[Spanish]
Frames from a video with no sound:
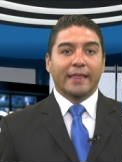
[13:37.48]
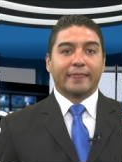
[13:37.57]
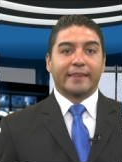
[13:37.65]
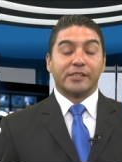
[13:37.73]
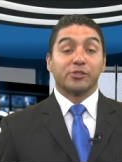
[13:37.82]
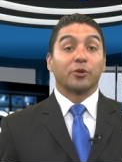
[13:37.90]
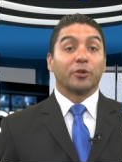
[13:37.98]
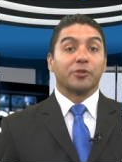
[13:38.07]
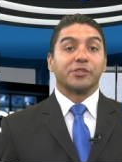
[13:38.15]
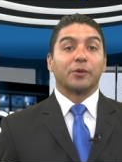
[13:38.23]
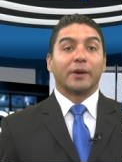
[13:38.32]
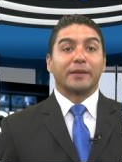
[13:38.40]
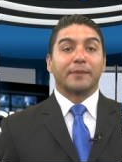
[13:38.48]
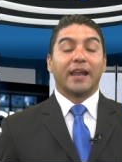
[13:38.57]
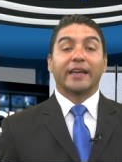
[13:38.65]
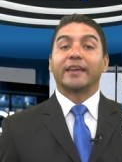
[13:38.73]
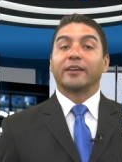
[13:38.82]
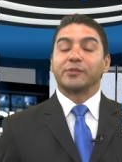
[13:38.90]
de Sordos de
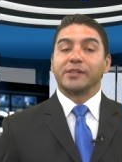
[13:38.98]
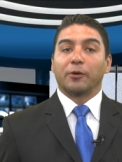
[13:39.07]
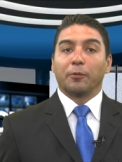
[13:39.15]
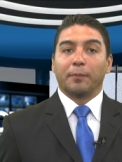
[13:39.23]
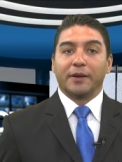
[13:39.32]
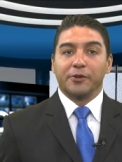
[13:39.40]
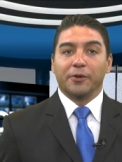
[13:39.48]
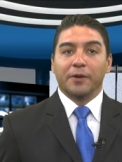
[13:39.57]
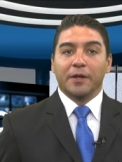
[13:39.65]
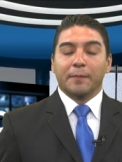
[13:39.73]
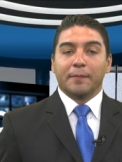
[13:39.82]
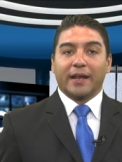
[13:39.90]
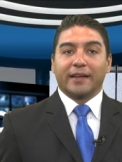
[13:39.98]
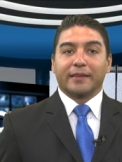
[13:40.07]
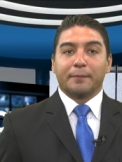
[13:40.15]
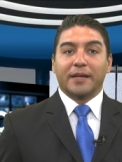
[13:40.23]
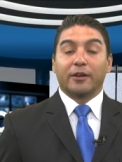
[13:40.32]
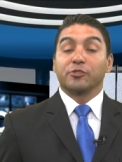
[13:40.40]
Guatemala, quien nos acompañó para que
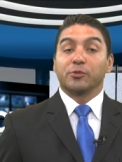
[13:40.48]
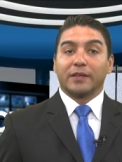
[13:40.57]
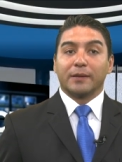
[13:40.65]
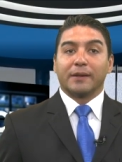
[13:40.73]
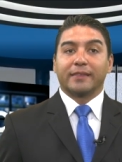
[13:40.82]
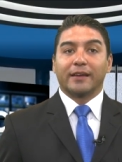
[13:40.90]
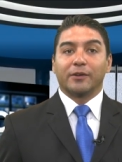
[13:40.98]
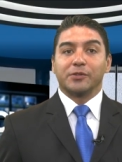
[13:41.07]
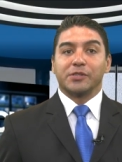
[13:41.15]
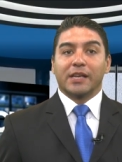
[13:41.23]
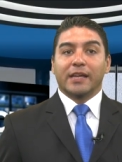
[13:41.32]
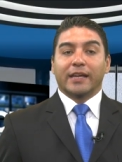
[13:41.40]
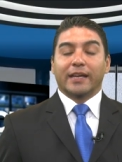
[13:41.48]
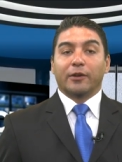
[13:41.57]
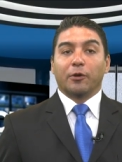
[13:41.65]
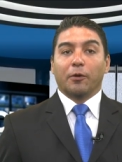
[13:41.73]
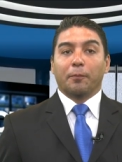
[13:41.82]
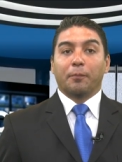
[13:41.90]
también los guatemaltecos que
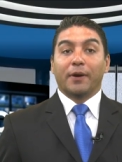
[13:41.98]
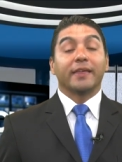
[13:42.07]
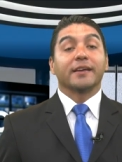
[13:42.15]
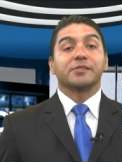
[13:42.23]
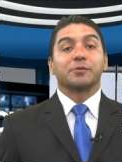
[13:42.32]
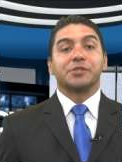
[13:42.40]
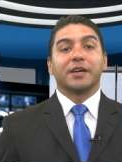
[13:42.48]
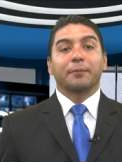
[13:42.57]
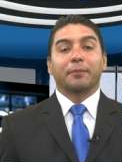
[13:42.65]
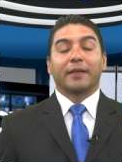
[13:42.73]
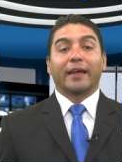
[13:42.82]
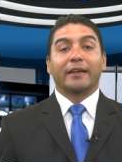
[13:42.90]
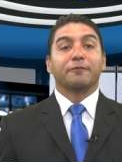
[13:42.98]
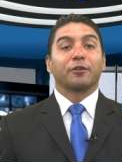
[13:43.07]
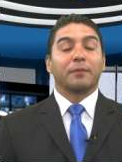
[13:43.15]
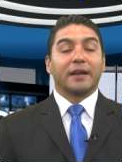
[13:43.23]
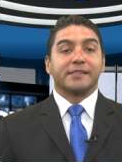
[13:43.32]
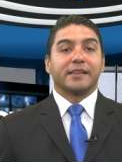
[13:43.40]
no pueden escuchar puedan
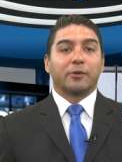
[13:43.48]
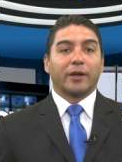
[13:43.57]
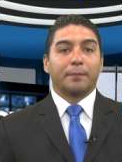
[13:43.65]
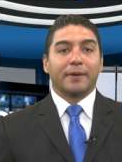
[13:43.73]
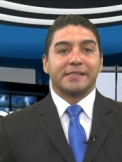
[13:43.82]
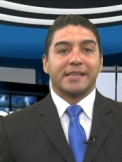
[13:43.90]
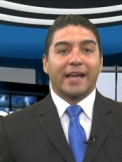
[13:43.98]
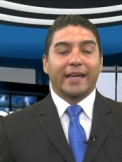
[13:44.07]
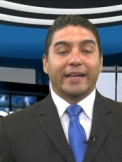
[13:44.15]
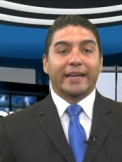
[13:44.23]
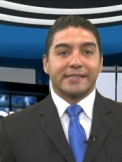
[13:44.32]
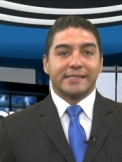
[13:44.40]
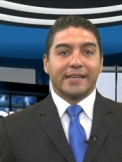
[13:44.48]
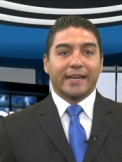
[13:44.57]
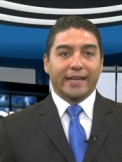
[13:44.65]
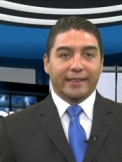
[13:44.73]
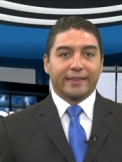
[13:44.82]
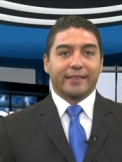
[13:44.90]
informarse de lo que pasa en este
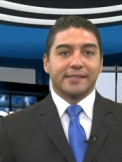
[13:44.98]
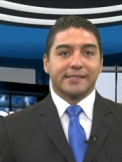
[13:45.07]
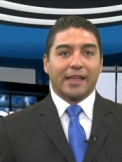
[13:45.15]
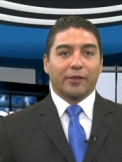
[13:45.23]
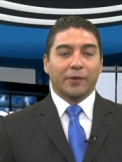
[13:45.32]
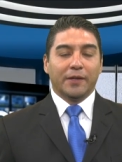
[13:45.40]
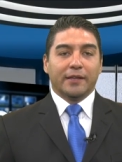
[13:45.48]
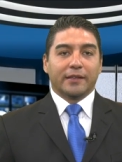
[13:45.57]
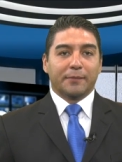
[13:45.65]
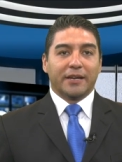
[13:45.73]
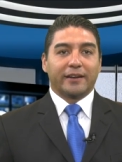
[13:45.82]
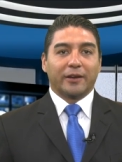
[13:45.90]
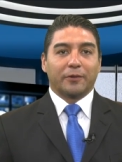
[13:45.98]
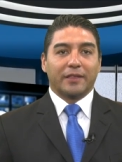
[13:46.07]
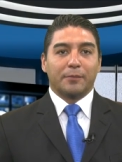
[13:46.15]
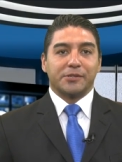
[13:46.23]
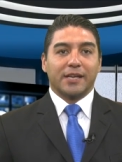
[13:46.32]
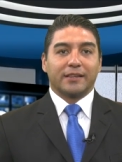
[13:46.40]
ente de Estado. También le
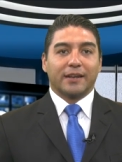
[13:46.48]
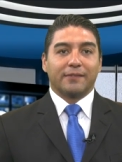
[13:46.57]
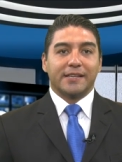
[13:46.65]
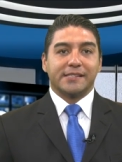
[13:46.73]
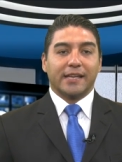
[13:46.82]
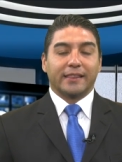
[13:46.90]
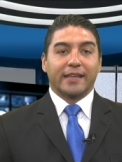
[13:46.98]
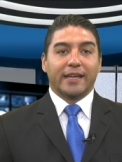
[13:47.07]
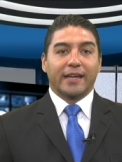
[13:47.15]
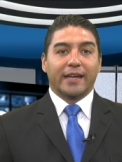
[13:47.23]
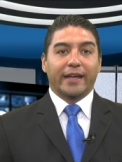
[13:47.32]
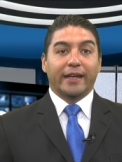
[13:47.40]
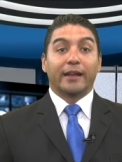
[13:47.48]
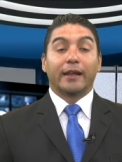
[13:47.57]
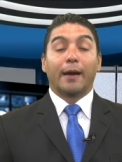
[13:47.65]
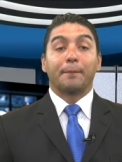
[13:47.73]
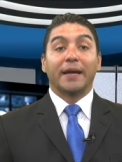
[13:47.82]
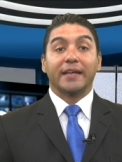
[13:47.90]
recordamos que a través de
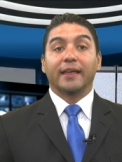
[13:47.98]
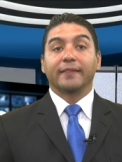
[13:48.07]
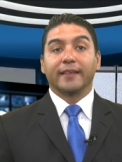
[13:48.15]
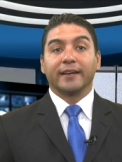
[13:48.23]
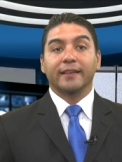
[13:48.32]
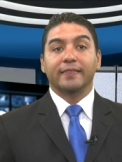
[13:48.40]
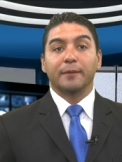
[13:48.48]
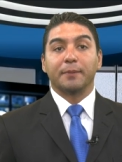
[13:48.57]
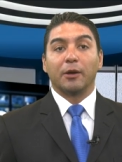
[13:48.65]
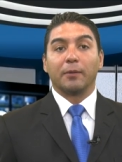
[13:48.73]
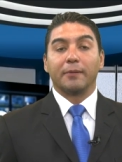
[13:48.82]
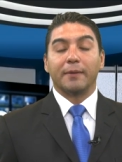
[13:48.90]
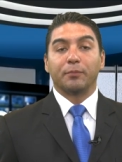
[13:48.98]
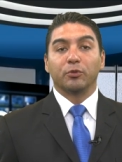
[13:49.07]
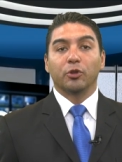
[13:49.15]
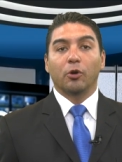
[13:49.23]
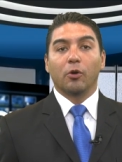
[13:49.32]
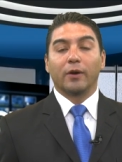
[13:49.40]
la página de internet
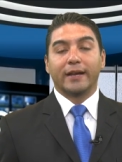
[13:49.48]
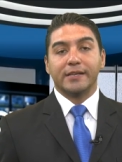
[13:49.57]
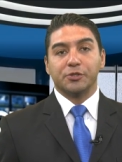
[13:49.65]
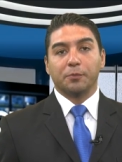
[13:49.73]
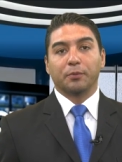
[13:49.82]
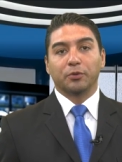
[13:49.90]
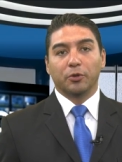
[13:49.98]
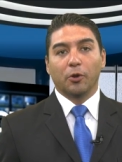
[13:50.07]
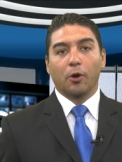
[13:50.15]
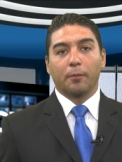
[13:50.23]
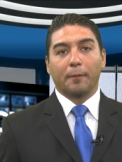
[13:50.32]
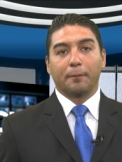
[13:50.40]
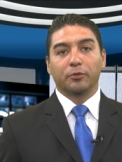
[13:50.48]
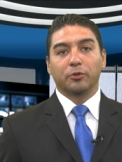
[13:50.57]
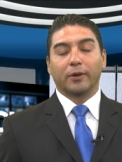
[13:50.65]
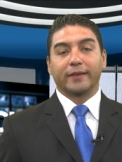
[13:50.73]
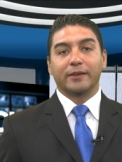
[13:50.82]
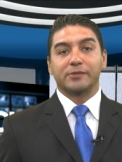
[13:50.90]

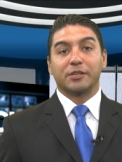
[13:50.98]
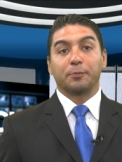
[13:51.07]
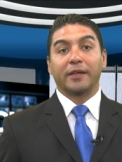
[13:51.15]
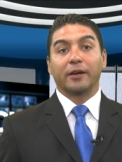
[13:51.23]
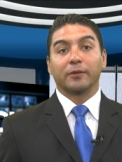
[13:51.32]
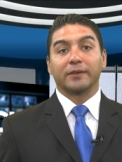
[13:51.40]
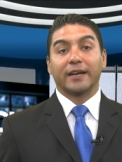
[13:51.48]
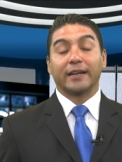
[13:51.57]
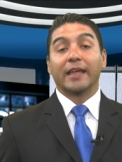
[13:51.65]
www.congreso.gov.gt usted puede encontrar